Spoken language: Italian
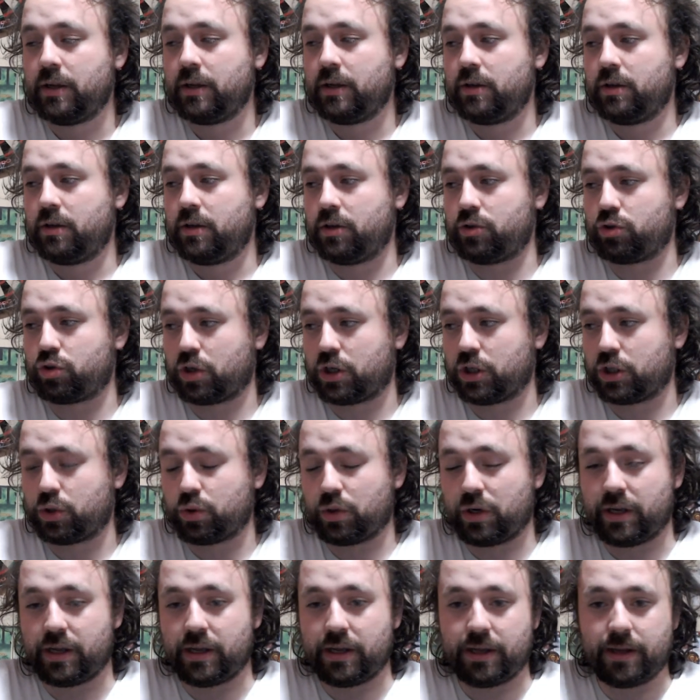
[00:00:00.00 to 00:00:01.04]
È un
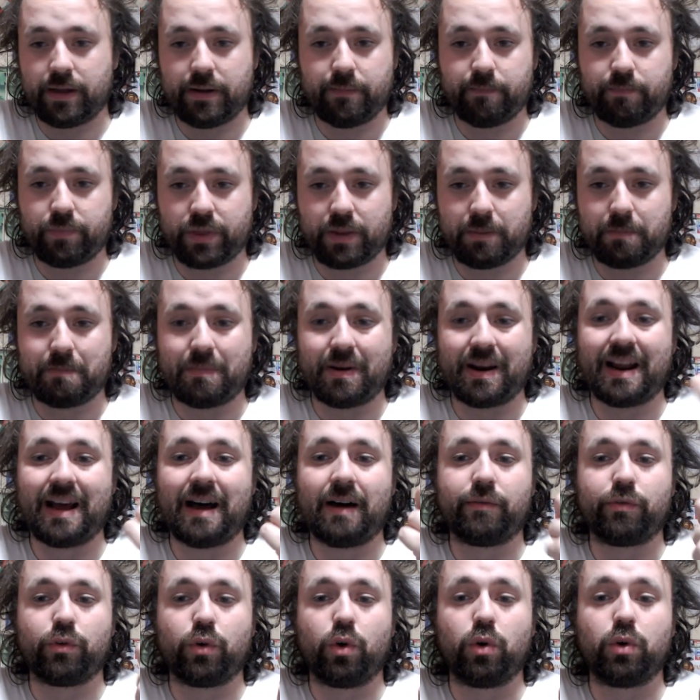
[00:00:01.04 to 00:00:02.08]
giocatore
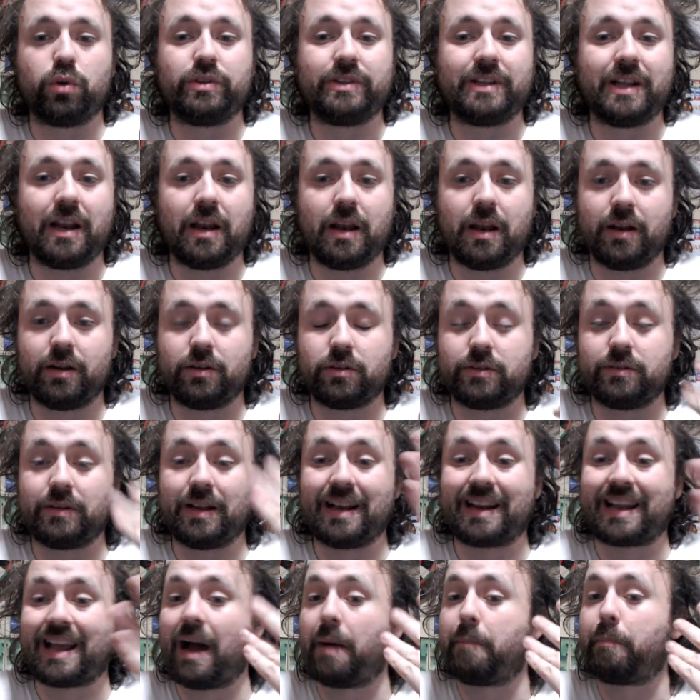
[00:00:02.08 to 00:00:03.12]
bravo nel, nel
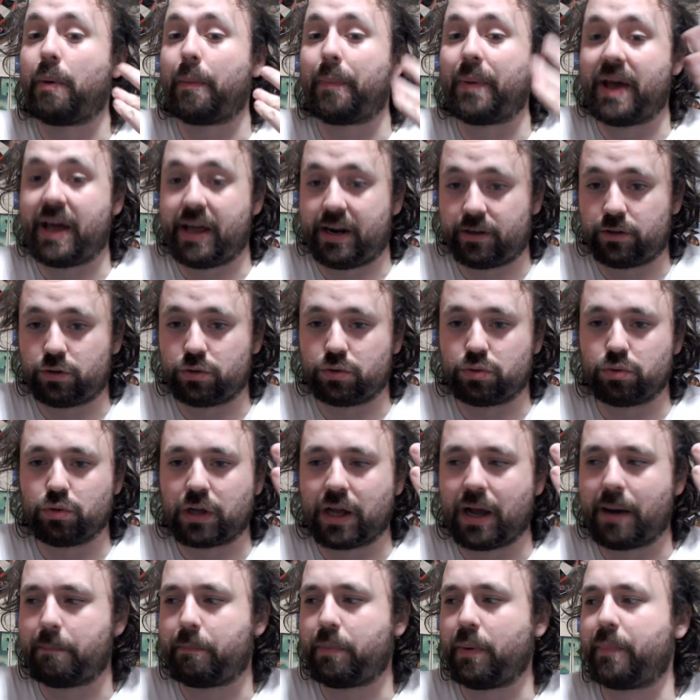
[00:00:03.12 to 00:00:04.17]
campo aperto. Sul
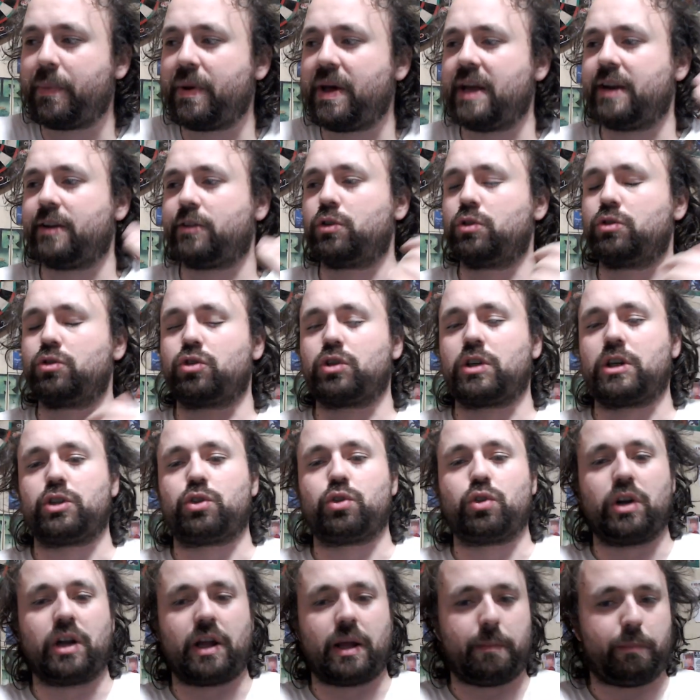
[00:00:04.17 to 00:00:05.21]
campo aperto è un
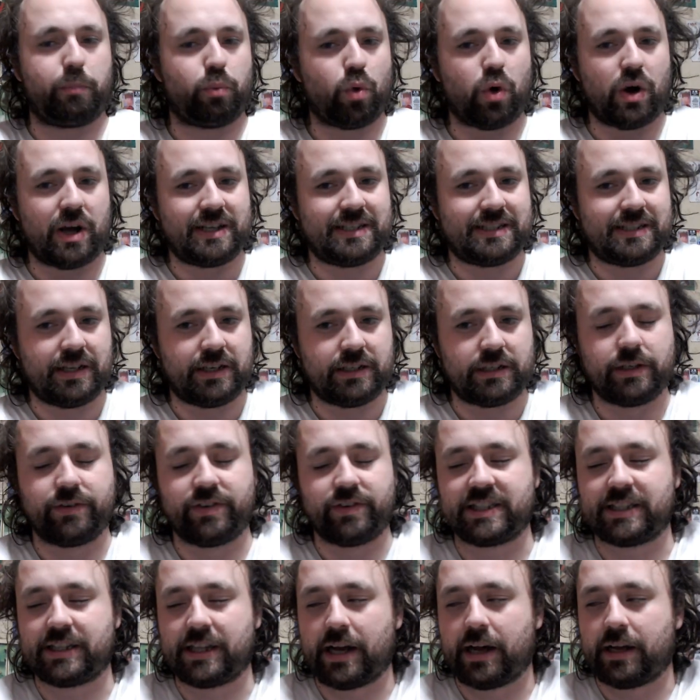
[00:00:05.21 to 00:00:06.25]
giocatore che può essere
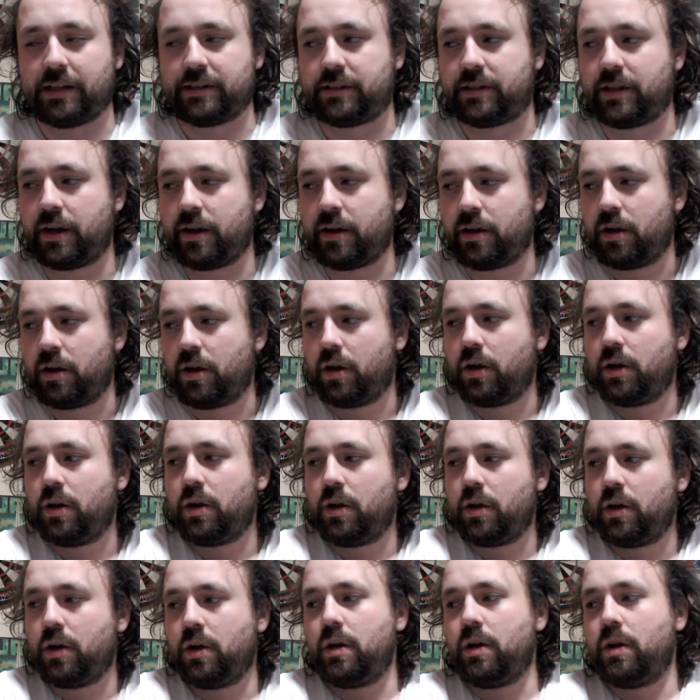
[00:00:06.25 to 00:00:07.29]
devastante,
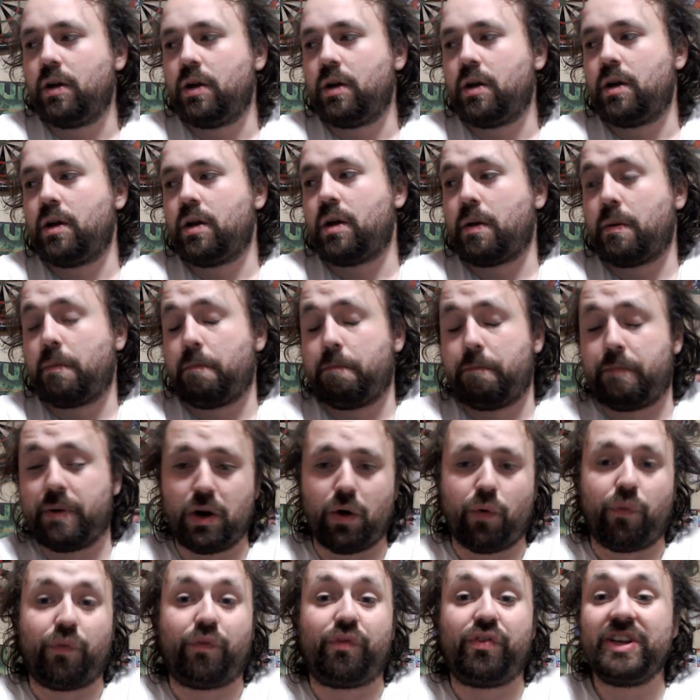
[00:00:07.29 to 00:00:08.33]
però
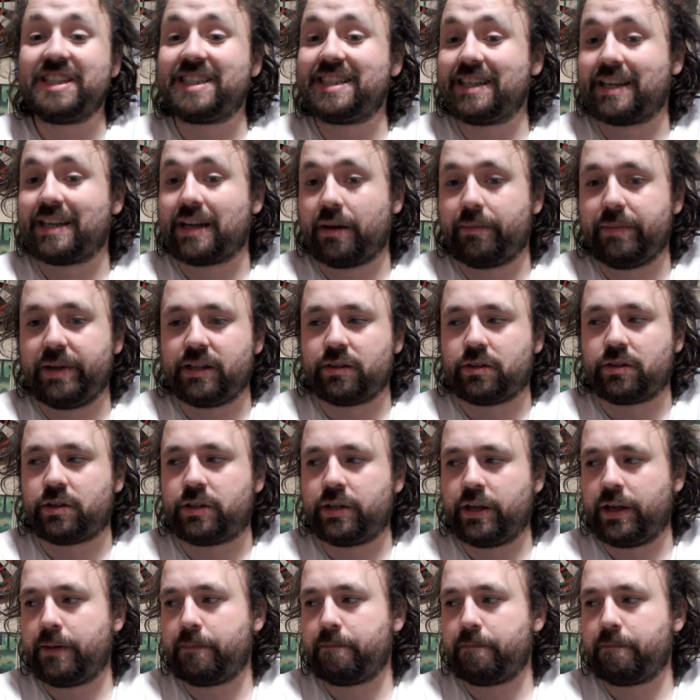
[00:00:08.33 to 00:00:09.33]
fisicamente